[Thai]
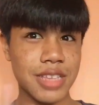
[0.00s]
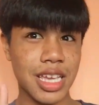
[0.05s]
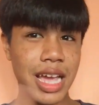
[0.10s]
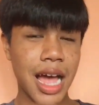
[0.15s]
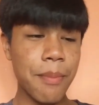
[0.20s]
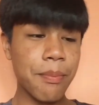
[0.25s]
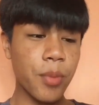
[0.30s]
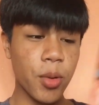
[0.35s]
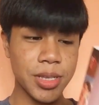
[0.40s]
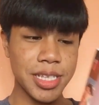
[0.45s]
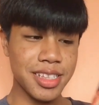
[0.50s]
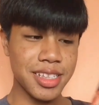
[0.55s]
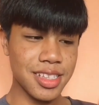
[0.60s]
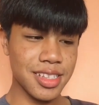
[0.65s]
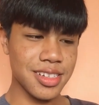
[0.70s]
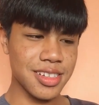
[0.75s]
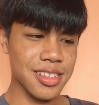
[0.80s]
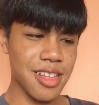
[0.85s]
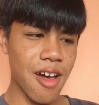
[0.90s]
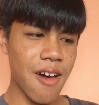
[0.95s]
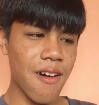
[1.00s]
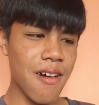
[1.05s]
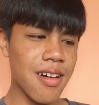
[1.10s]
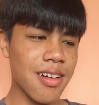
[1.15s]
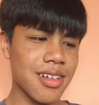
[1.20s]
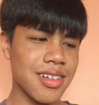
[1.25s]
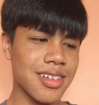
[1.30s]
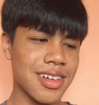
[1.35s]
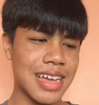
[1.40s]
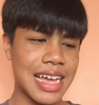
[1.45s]
คำโปรนิดนึงเนาะ
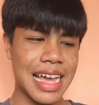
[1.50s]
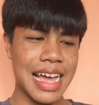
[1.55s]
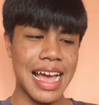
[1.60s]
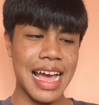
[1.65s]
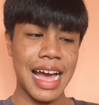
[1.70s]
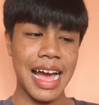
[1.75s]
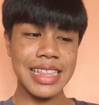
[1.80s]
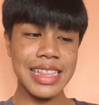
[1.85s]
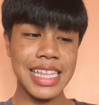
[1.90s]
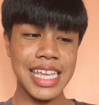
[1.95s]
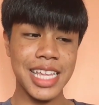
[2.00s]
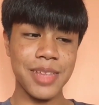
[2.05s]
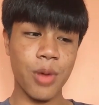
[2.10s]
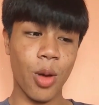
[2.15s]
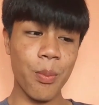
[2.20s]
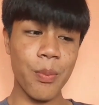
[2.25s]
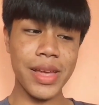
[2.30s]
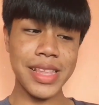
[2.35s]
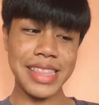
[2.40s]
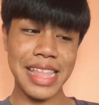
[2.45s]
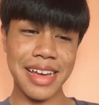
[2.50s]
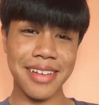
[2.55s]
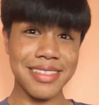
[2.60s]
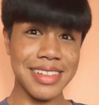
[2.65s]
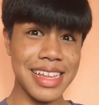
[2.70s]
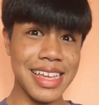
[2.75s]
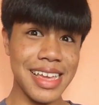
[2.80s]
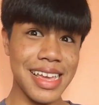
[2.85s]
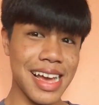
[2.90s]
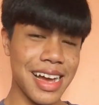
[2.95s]
อดีตผมเป็นเด็ก
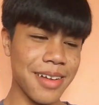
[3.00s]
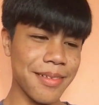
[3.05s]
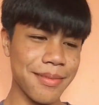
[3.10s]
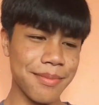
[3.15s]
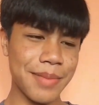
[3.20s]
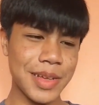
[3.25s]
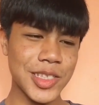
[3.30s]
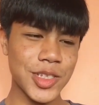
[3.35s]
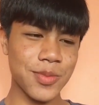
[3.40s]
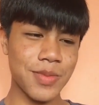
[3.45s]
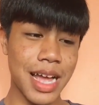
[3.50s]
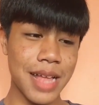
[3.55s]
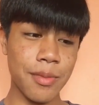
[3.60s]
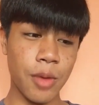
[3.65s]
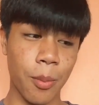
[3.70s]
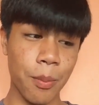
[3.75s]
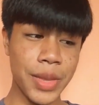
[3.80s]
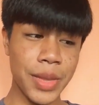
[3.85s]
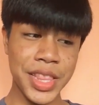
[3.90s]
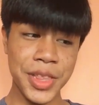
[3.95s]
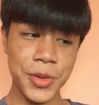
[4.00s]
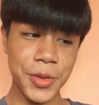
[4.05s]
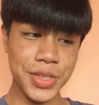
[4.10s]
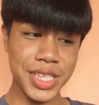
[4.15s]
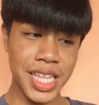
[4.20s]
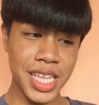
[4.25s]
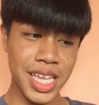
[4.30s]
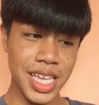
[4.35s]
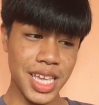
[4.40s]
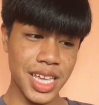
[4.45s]
เลี้ยง ปัจจุบันผมเป็นลูก
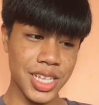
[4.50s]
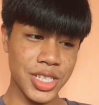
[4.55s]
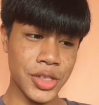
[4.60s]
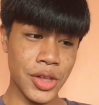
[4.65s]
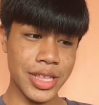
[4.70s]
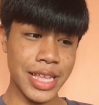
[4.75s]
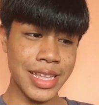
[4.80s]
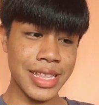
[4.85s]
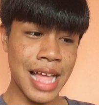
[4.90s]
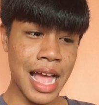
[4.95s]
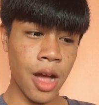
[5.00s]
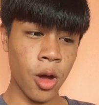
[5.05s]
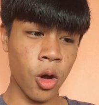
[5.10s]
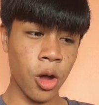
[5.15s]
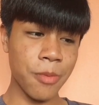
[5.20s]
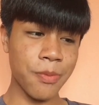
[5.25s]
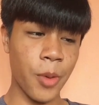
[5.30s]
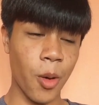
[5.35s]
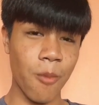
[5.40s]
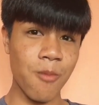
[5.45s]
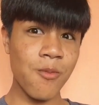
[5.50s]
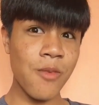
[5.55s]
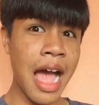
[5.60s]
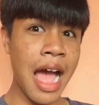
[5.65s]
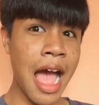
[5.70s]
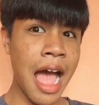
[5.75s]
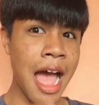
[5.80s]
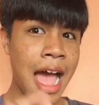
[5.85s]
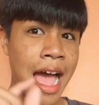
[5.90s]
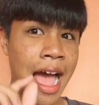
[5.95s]
หนี้สดอนาคตผมว่า